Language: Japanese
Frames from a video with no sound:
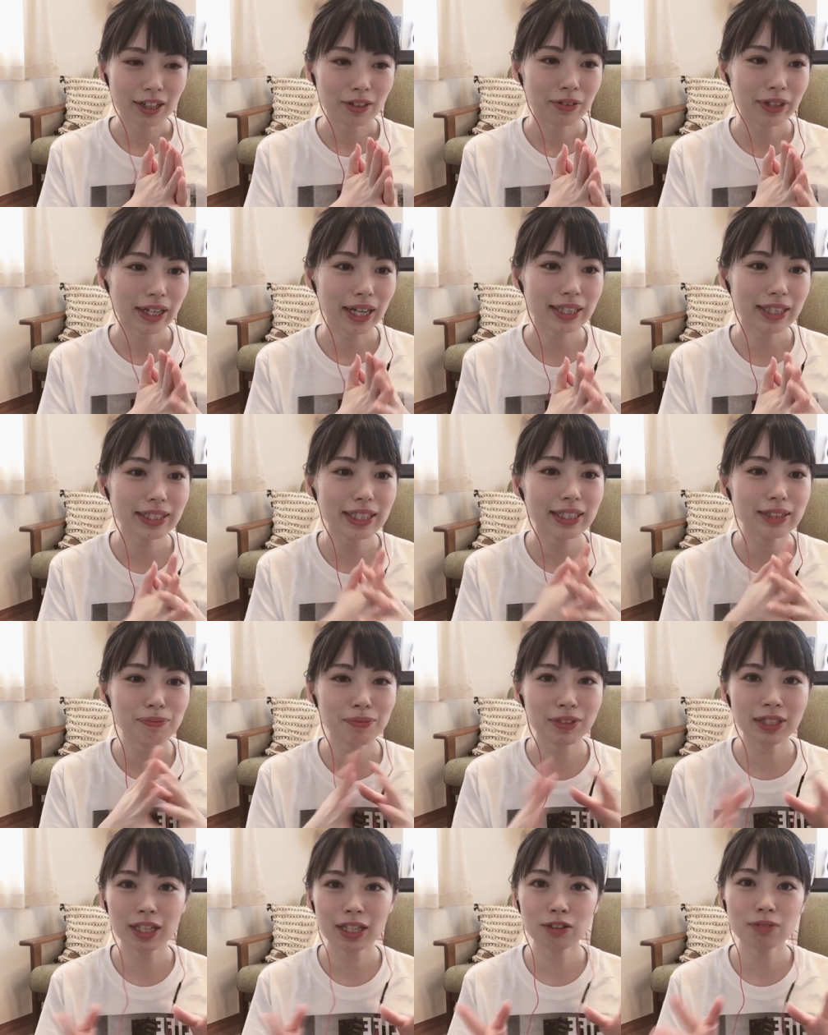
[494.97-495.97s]
これ完全に
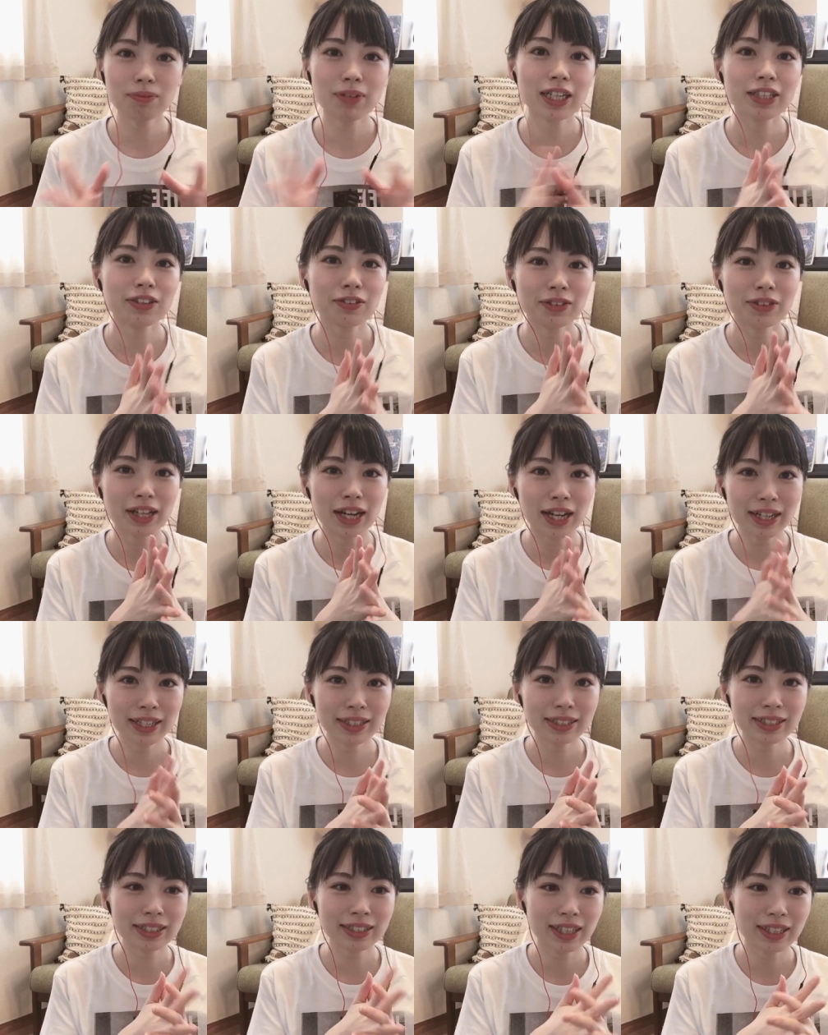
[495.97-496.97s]
ピアノバージョンで
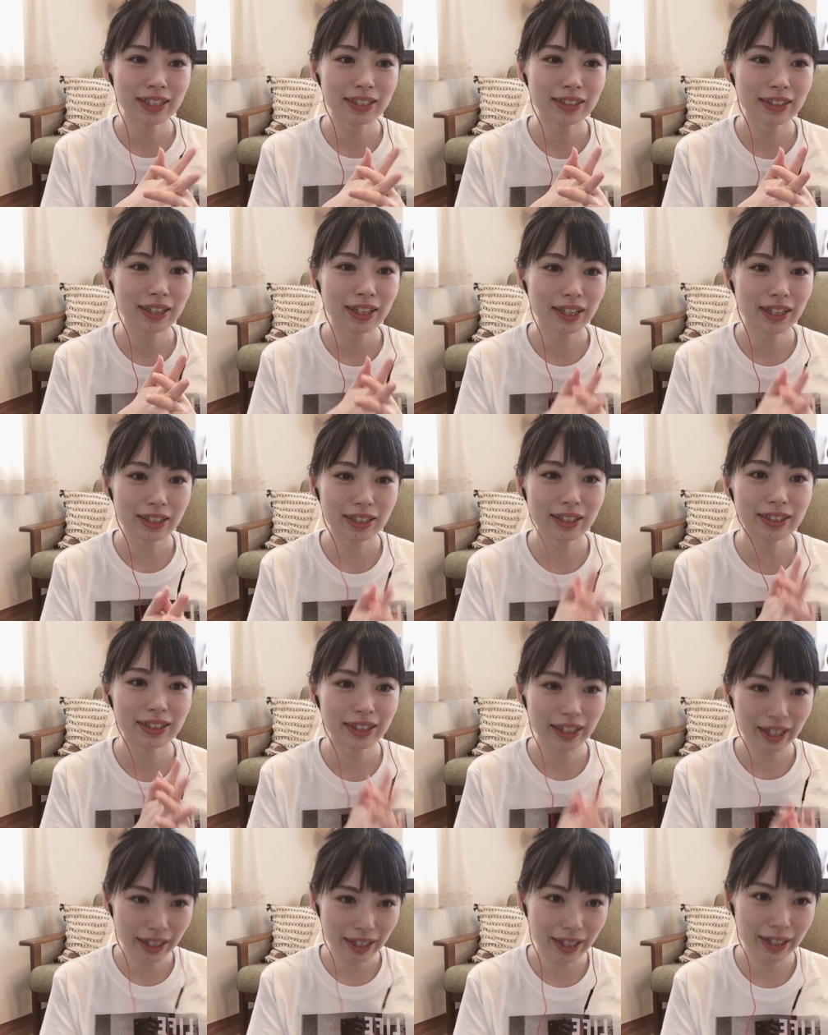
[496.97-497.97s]
アレンジされてい
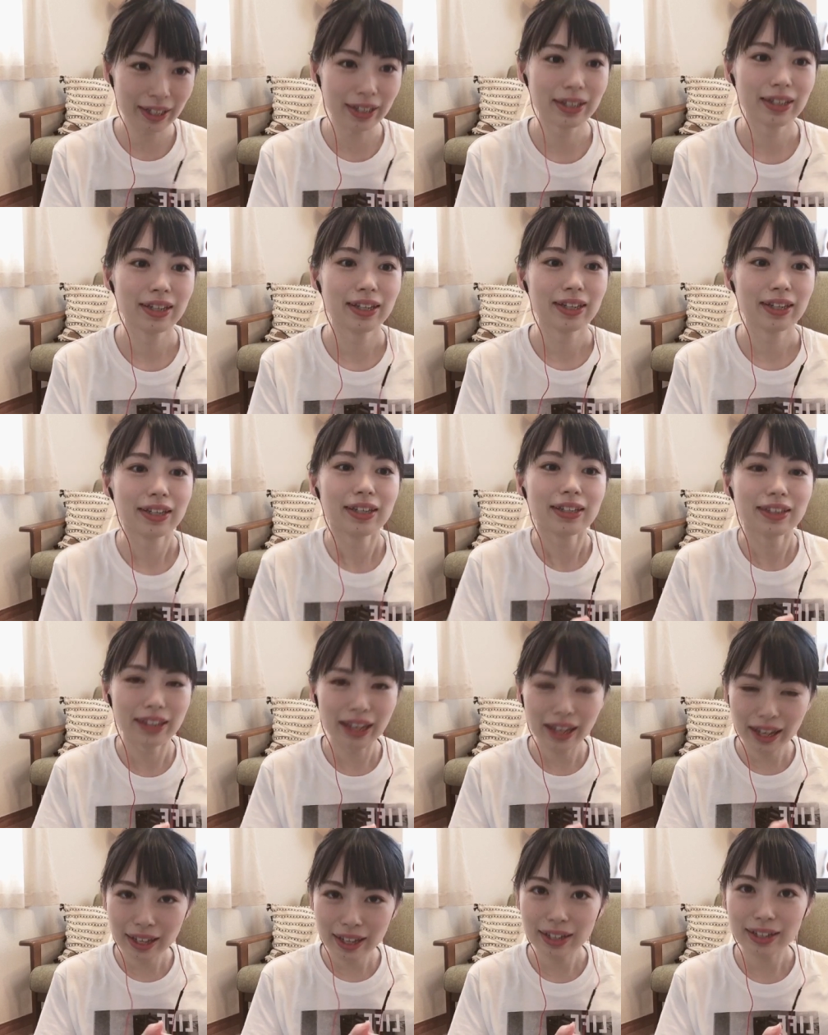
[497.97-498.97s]
て
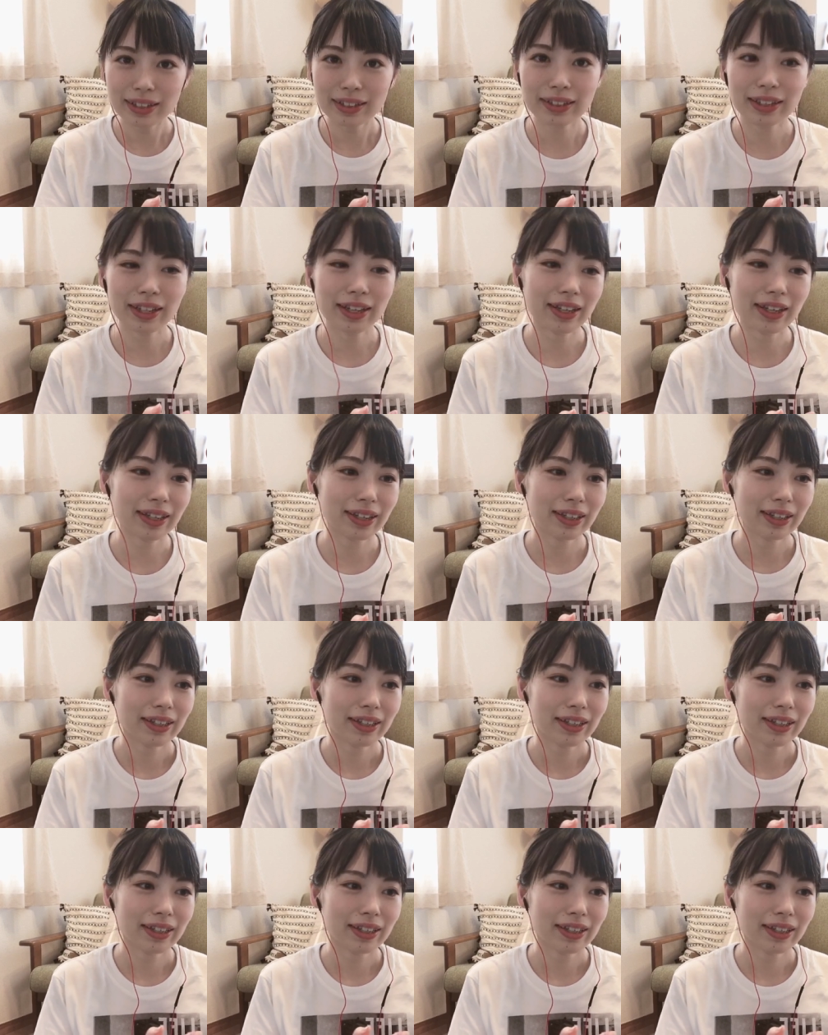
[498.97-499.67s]
ねで